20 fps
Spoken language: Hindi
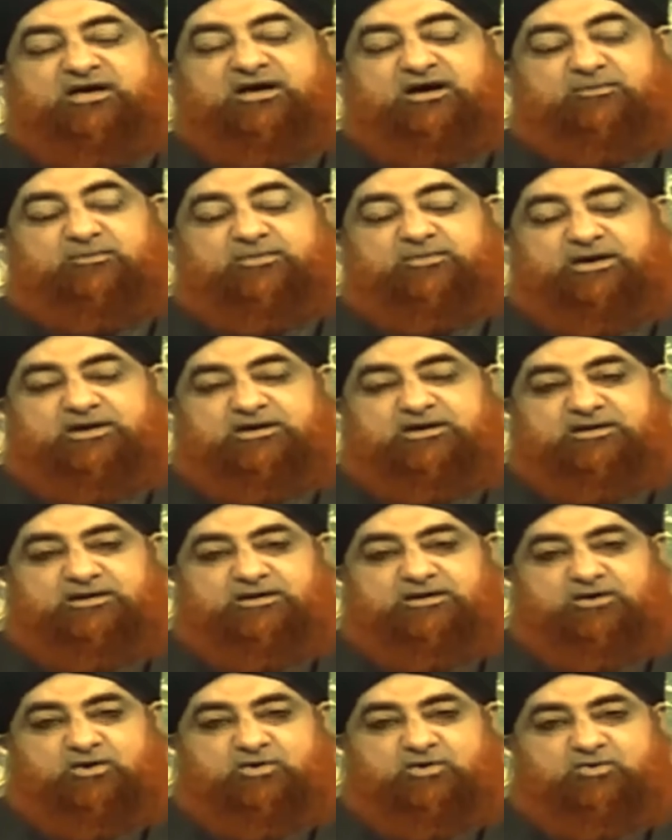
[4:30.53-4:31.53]
हमारे
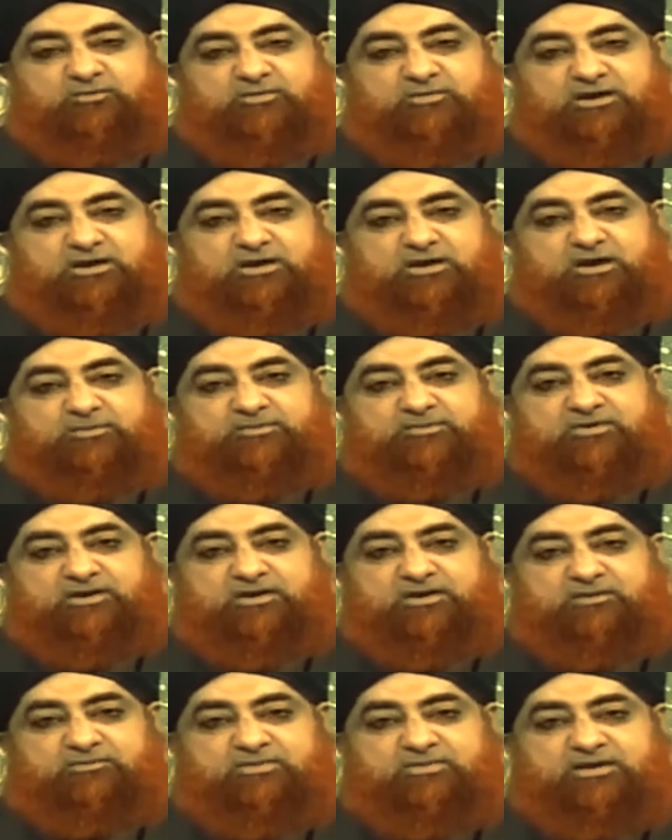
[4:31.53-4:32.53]
घरों में
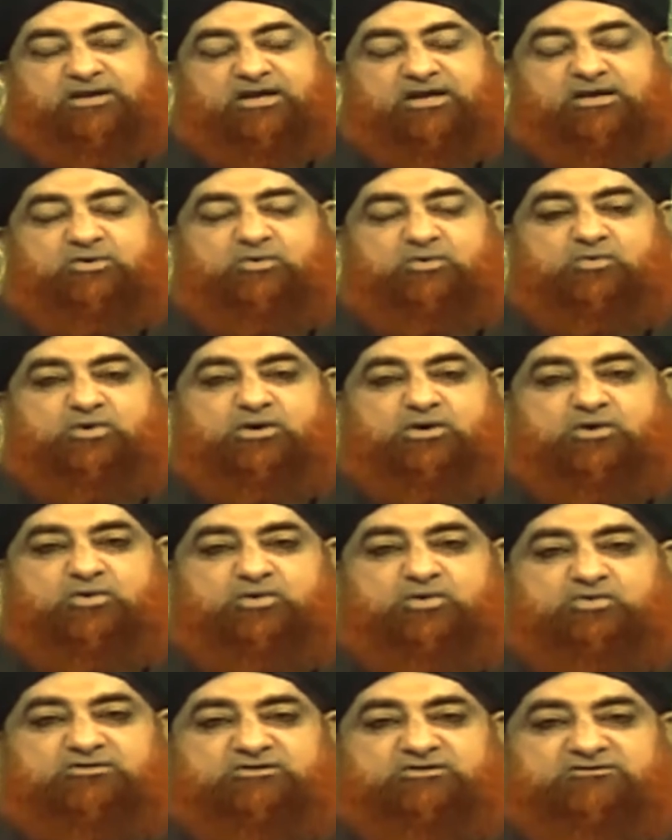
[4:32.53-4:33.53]
अपने बनाए हुए
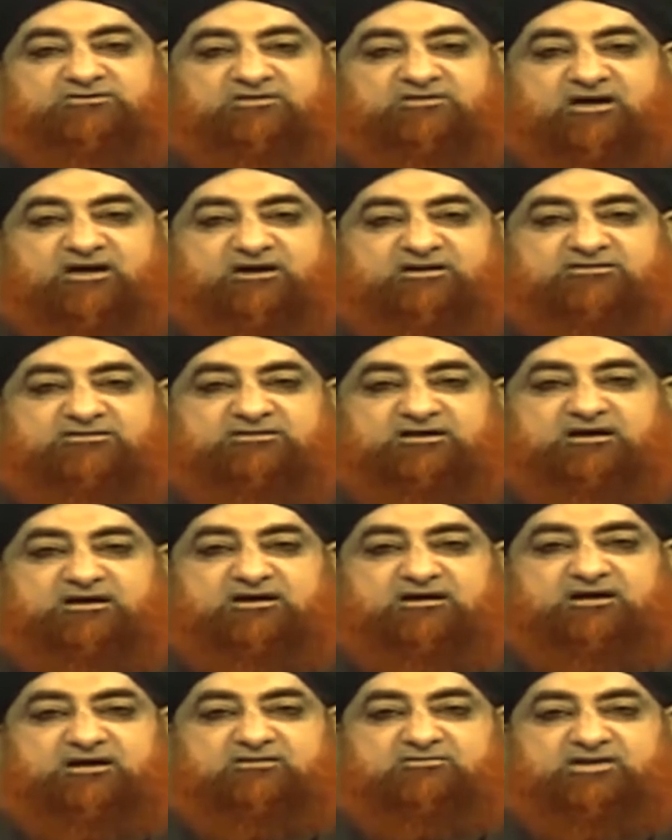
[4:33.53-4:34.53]
ख़ुद साख्ता
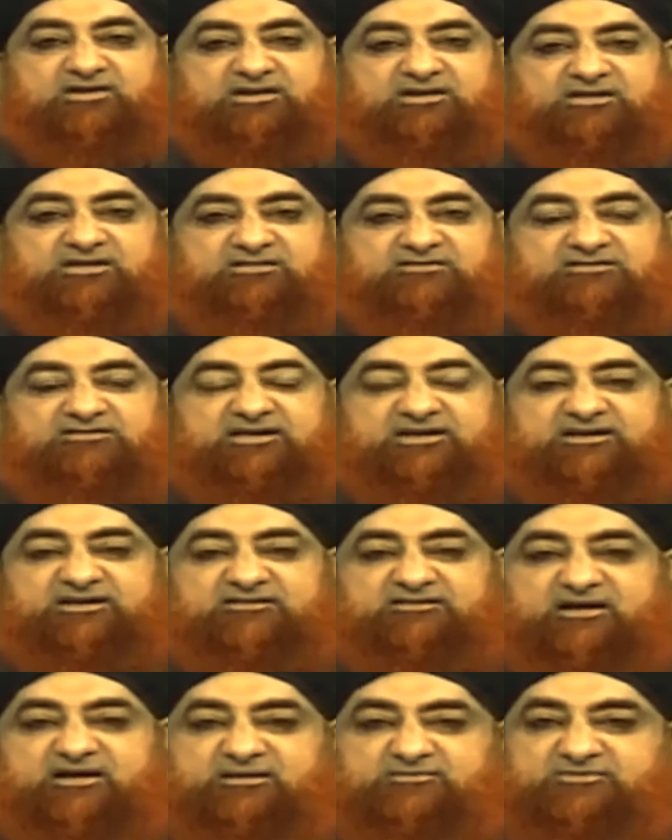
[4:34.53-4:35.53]
कवानीन से
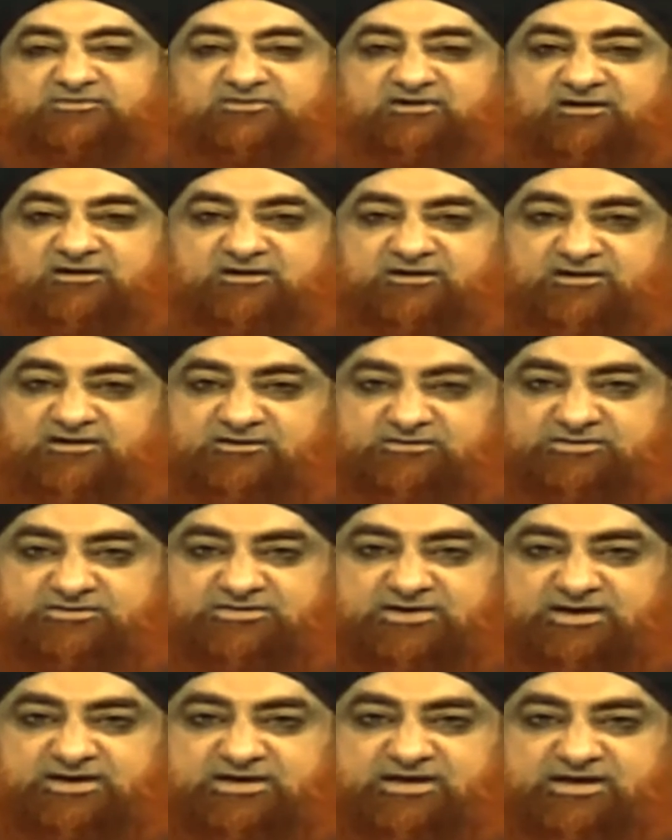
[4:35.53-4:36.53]
निज़ाम चल रहा
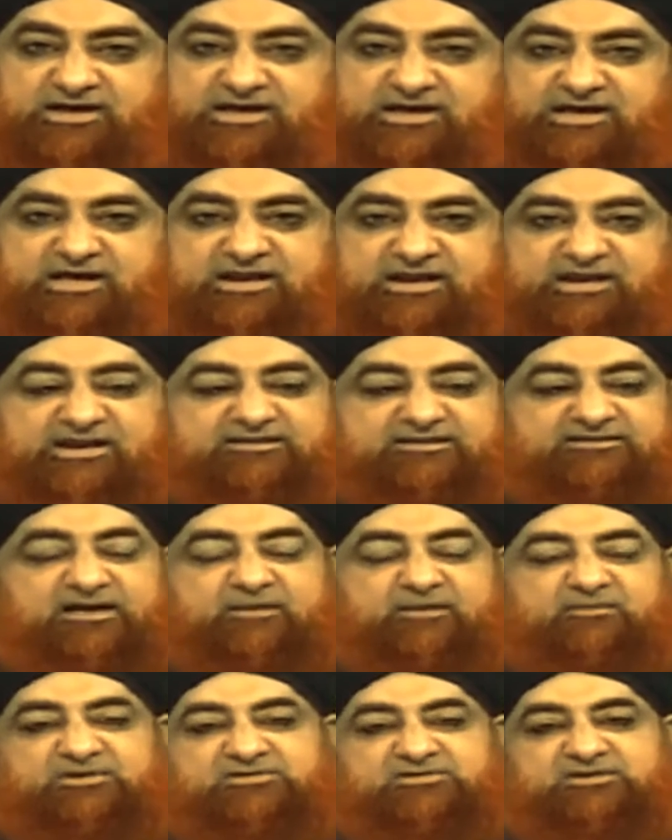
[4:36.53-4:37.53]
होता है
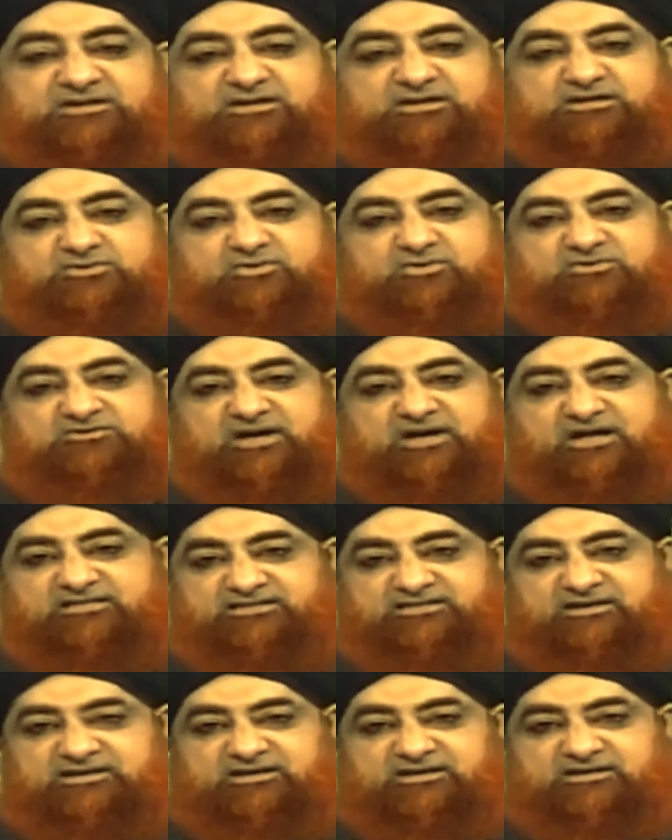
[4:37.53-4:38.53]
निज़ाम शरीयत तो
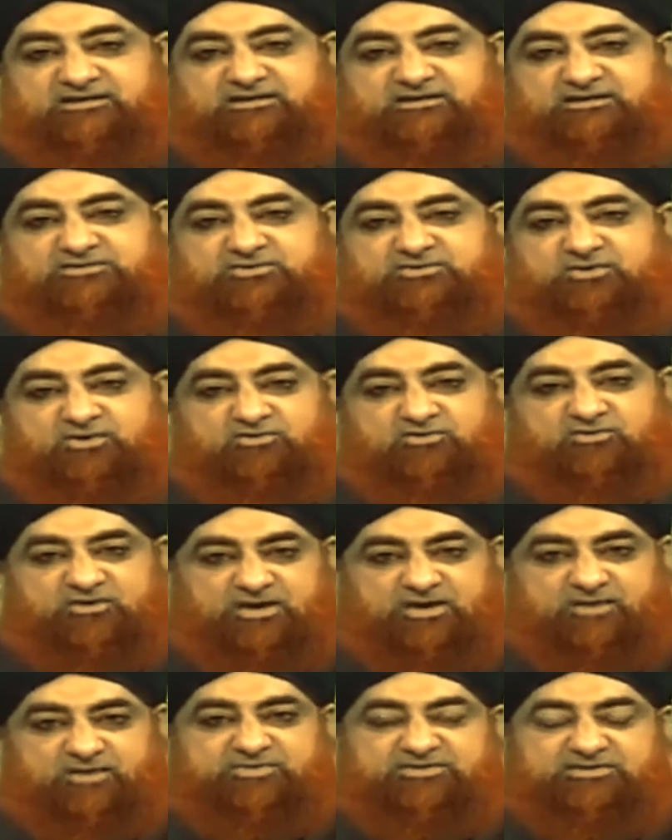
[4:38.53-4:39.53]
जानते ही नहीं है शोहर को
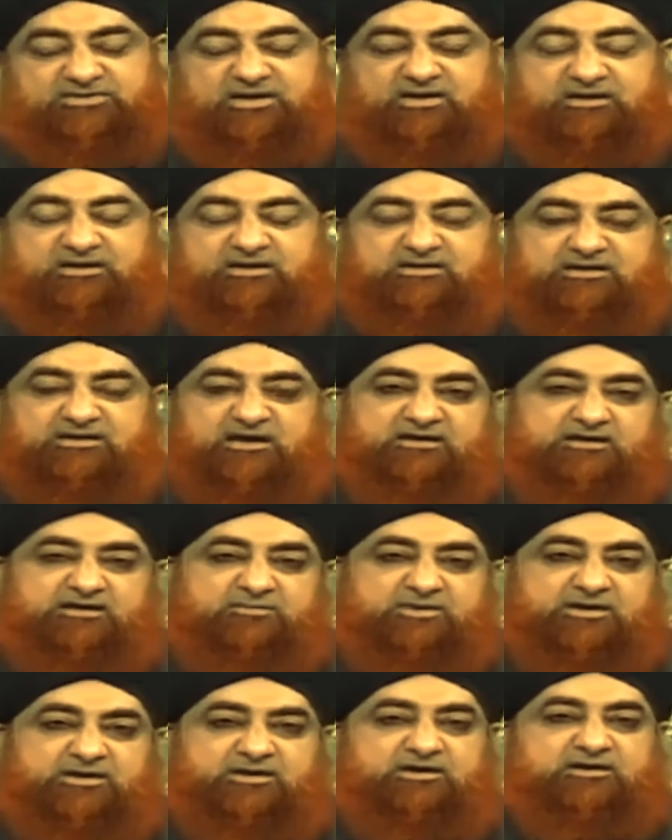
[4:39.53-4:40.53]
क्या पता है कि क्या क्या
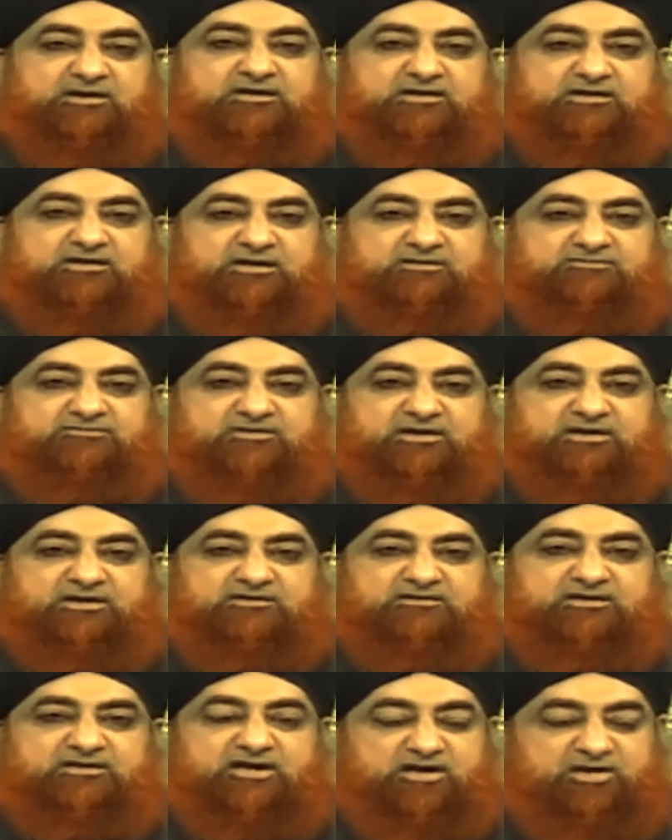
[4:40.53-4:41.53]
मेरे हक़ हैं क्या फ़राइज़